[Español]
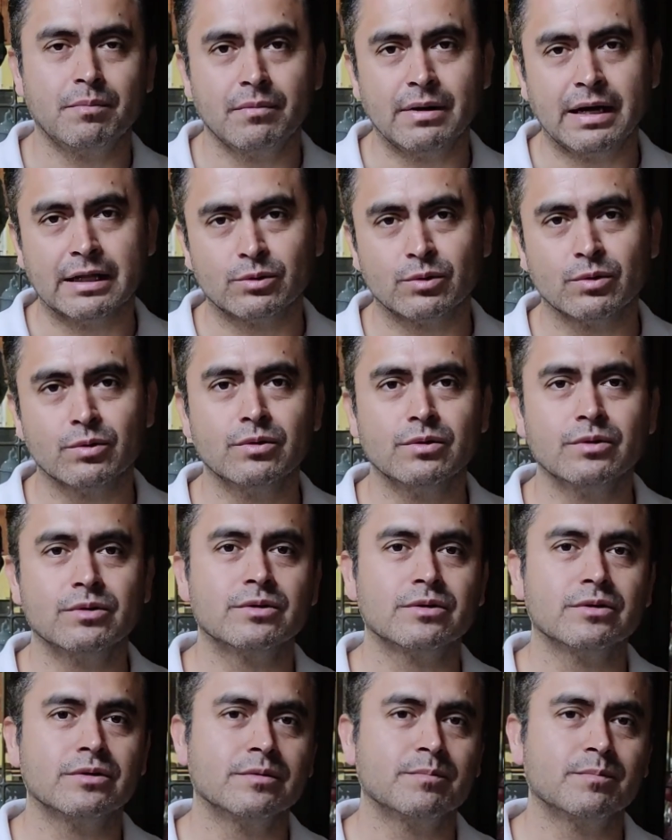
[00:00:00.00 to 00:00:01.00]

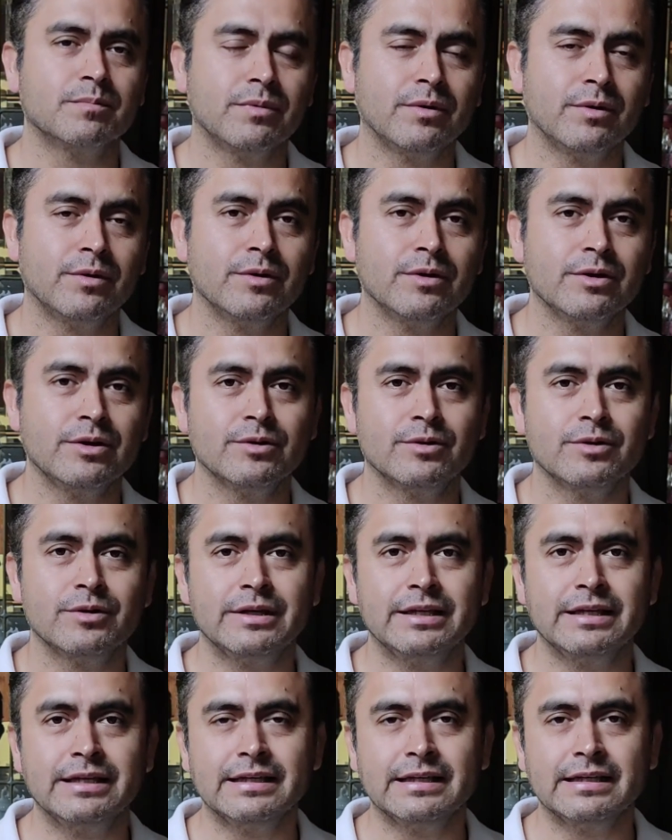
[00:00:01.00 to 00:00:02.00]
atún, con pollo
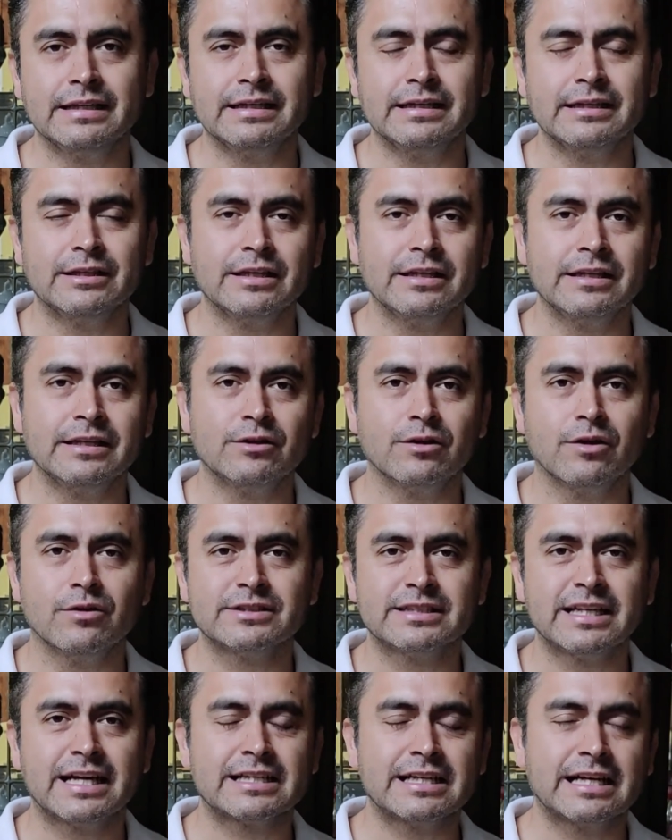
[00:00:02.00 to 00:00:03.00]
y, todo
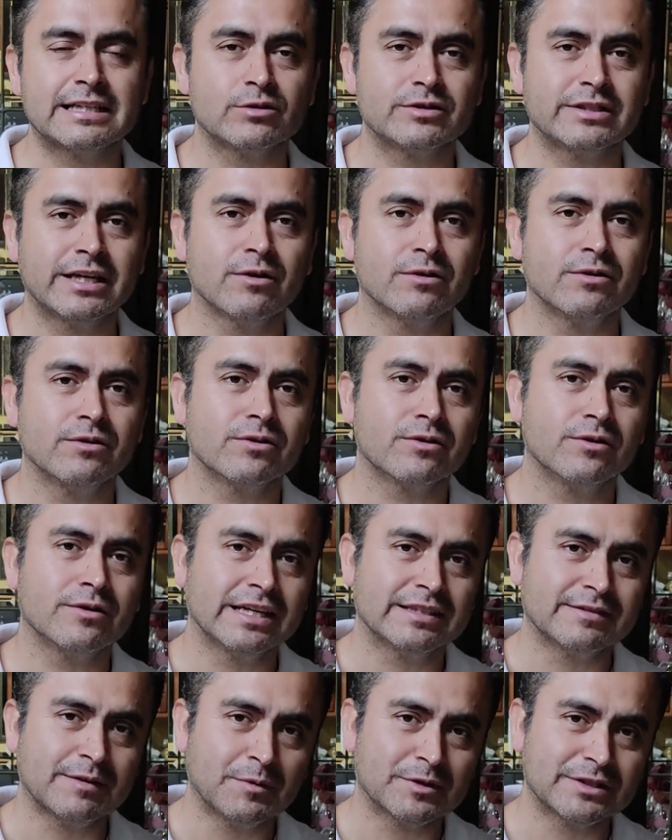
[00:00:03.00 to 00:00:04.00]
está asociado ¿no? con
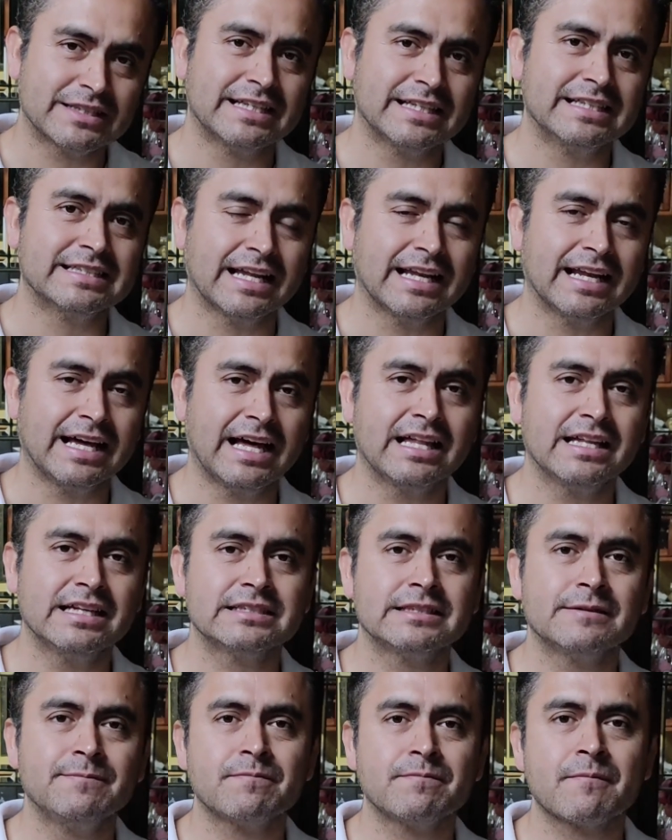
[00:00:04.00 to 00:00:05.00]
las famosas
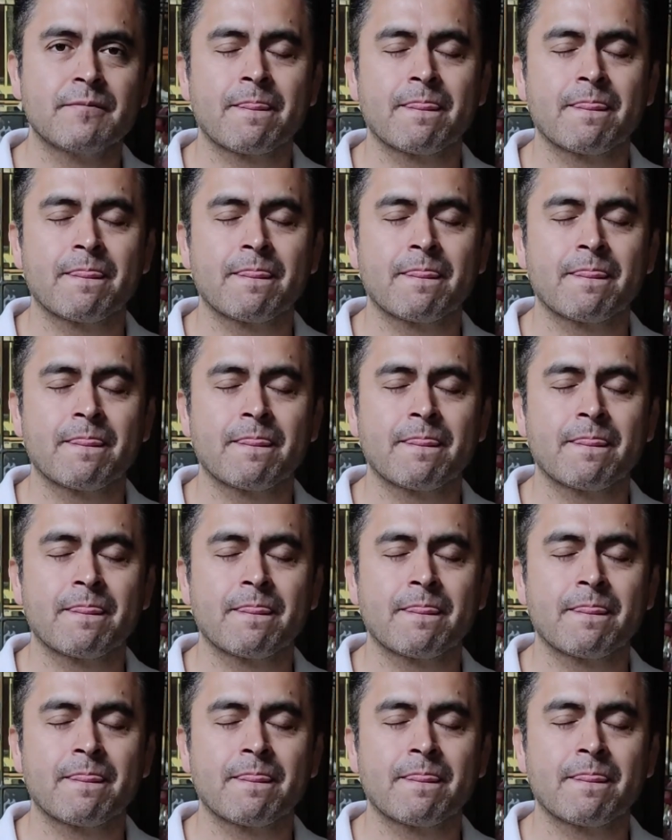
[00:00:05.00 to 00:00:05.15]
ensaladas.